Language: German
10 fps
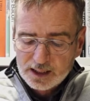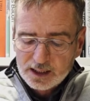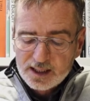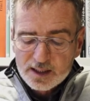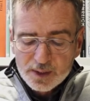
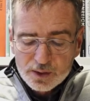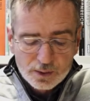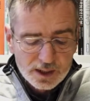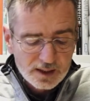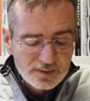Diese
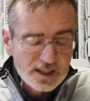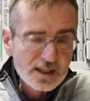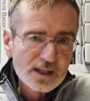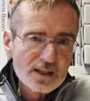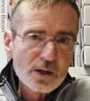Methode erwies
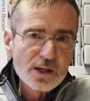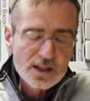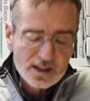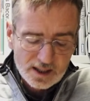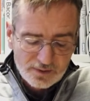sich als
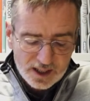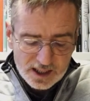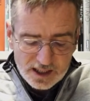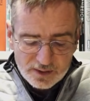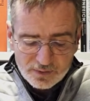äußerst
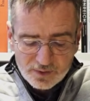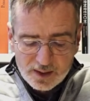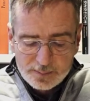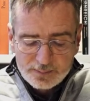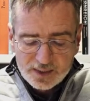effektiv,
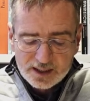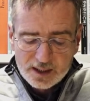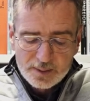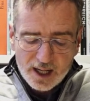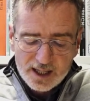
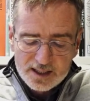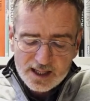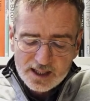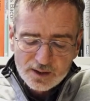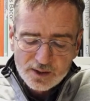denn bereits
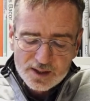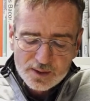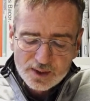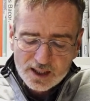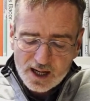Ende
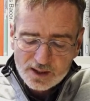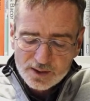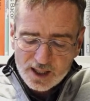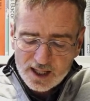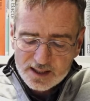
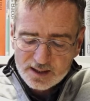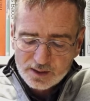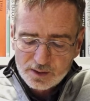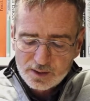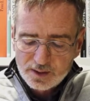1938
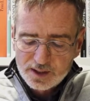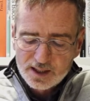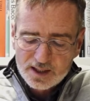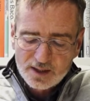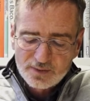konnte
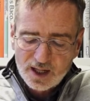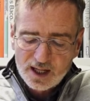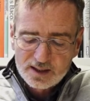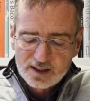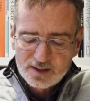das
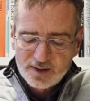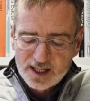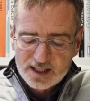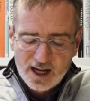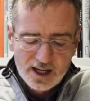Referat
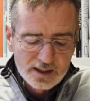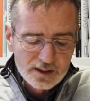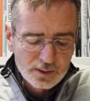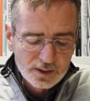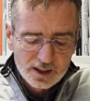
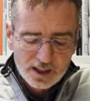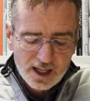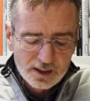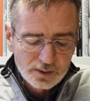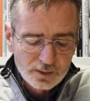2S1 unter der
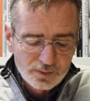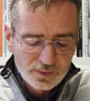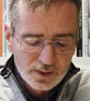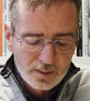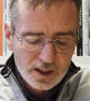Leitung
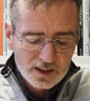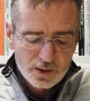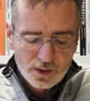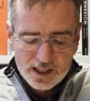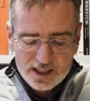von Max
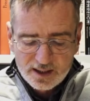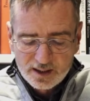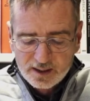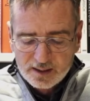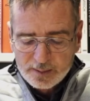Häuserer